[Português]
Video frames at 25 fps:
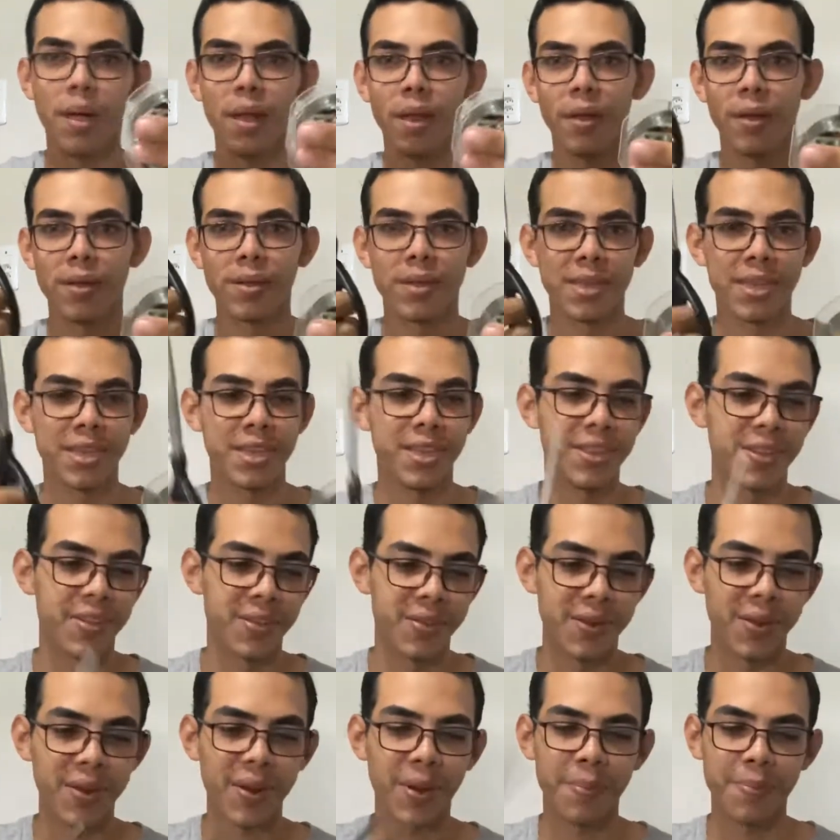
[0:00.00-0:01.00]
Nossa
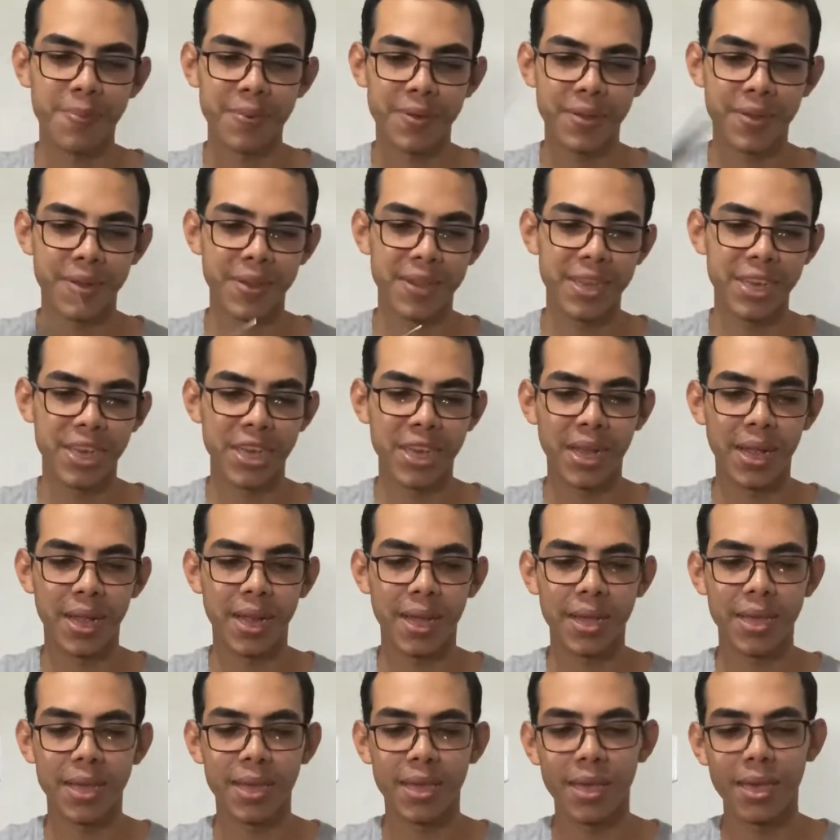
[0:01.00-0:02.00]
tesoura, por isso que eu deixei
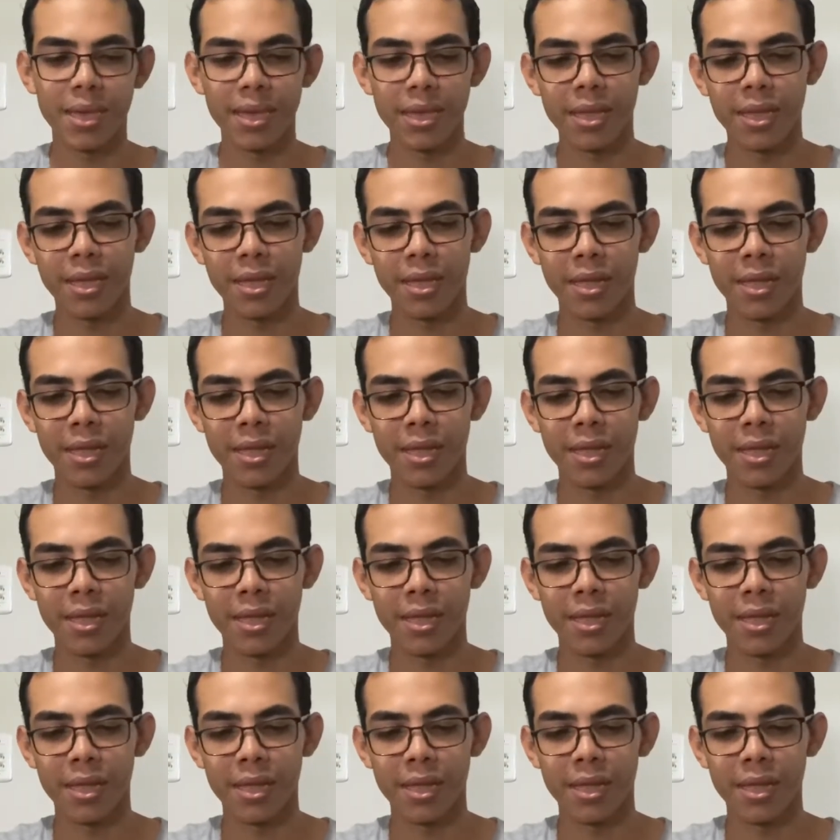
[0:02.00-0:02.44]
ela aqui.